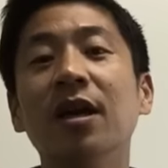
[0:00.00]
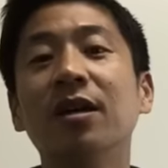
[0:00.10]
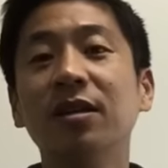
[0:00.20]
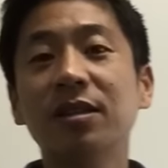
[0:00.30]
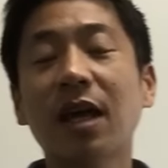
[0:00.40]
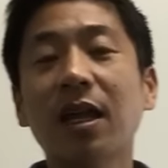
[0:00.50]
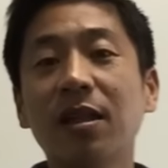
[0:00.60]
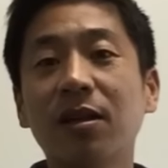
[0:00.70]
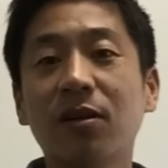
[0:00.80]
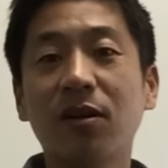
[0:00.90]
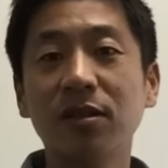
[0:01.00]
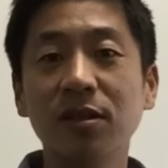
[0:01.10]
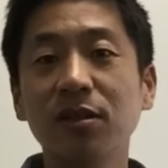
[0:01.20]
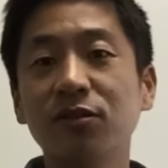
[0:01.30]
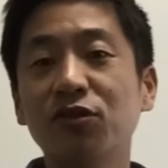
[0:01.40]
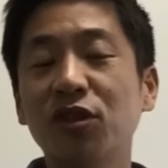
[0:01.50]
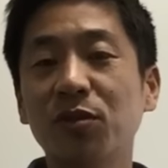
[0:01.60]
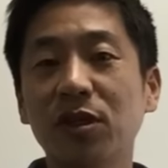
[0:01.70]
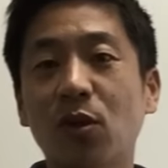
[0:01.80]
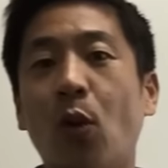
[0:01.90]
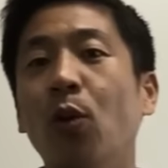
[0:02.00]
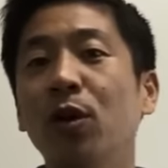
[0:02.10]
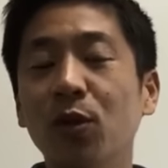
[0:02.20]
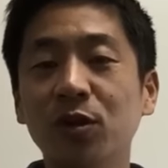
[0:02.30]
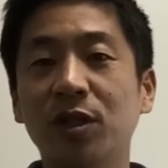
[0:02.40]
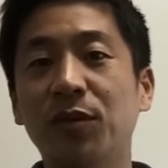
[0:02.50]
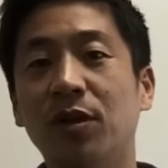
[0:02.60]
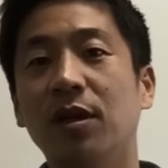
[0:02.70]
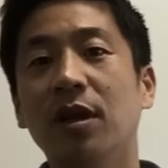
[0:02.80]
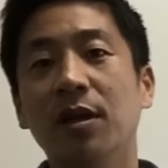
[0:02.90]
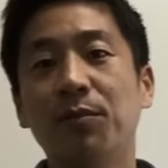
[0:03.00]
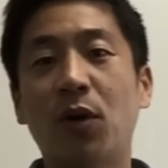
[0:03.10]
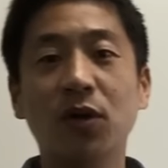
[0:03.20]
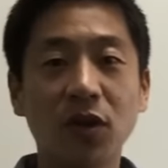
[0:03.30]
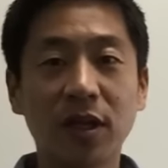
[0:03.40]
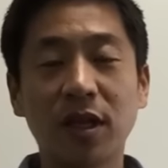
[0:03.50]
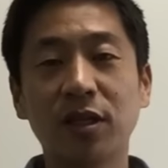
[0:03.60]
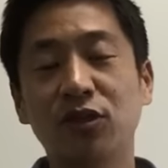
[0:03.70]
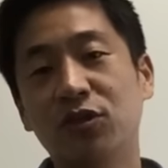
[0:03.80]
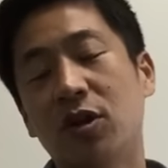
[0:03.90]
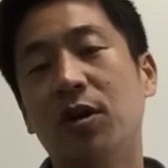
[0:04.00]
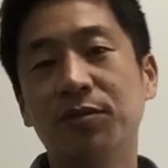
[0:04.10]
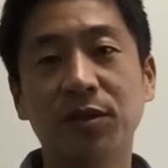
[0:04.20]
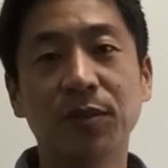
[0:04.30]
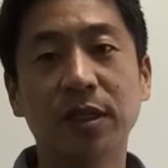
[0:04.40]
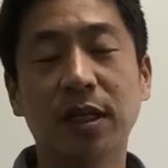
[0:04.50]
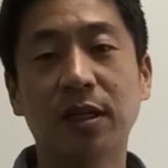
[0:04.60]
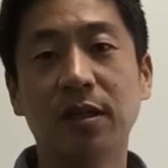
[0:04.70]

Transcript: 그 사이트 거를 수집을 해서 올려놓으시면 번역에 대한 이슈가 없습니다.